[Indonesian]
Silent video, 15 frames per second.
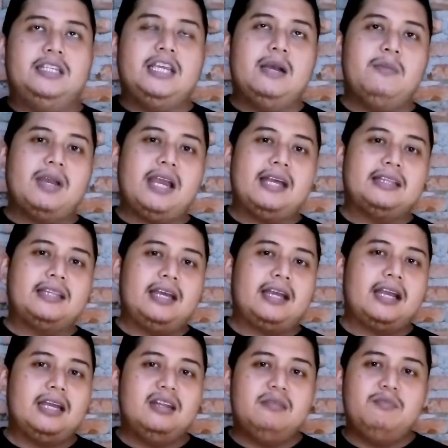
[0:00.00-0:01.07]
Dia
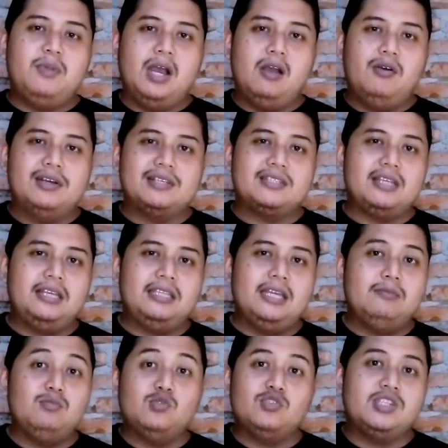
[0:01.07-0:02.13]
mengatakan bahwasanya
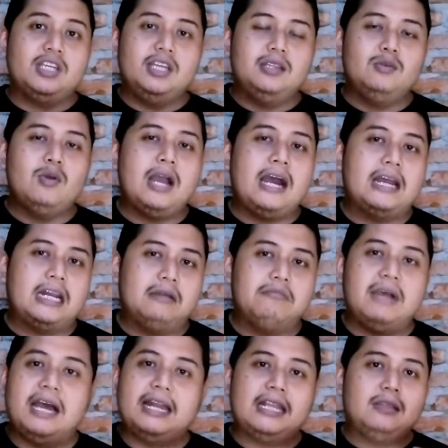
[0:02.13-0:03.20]
musik itu haram,
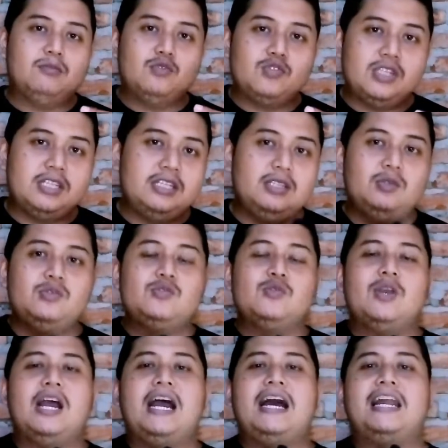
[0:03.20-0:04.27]
alat musik itu
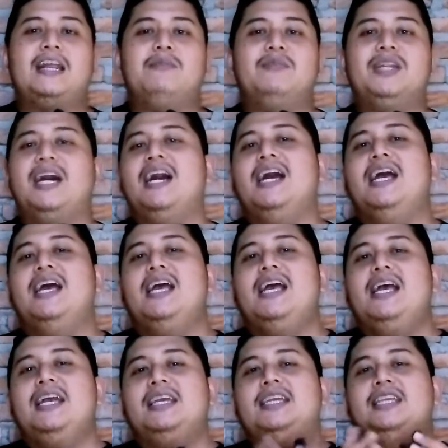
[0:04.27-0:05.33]
juga haram. Nah,
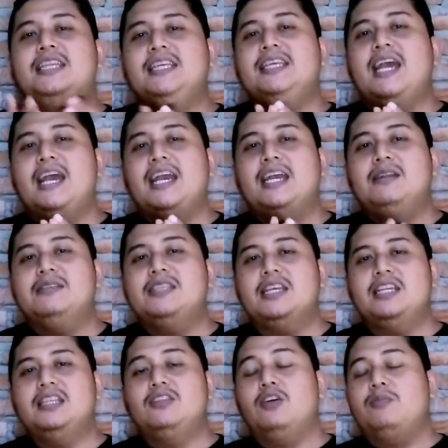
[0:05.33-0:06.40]
ini yang akan
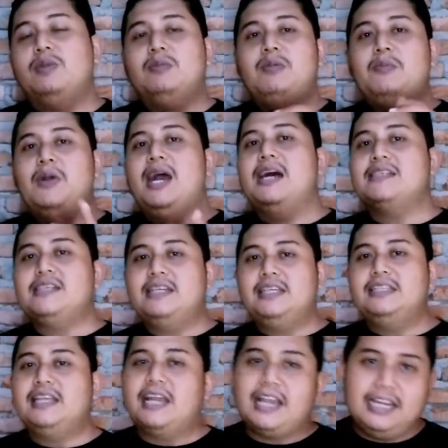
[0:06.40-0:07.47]
jadi topik pembahasan
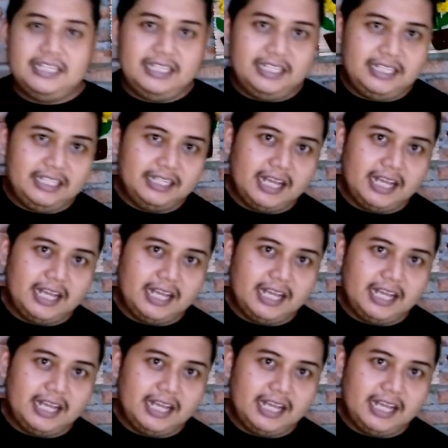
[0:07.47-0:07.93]
kita kali ini.